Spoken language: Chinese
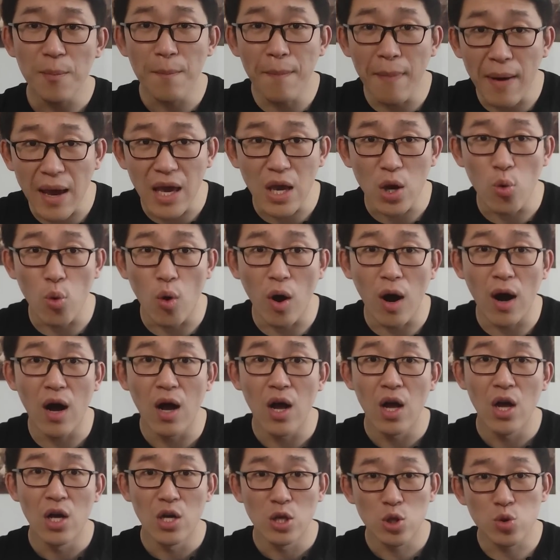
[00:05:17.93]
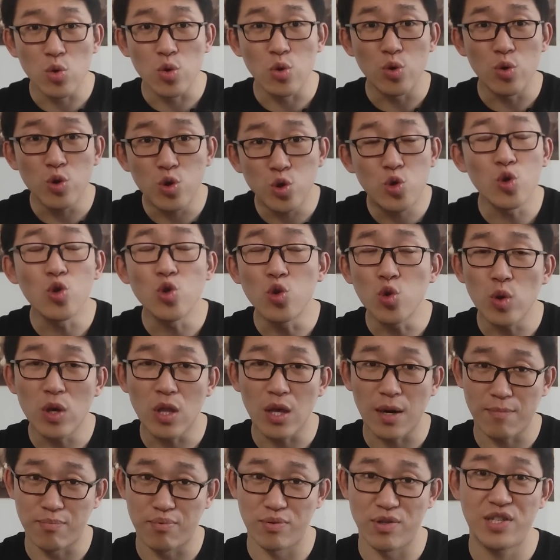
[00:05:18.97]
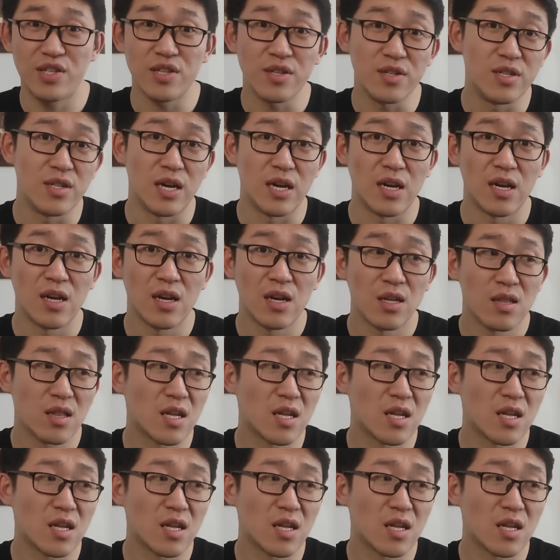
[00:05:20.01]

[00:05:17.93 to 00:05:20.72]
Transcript: 美国对于军队的不信任。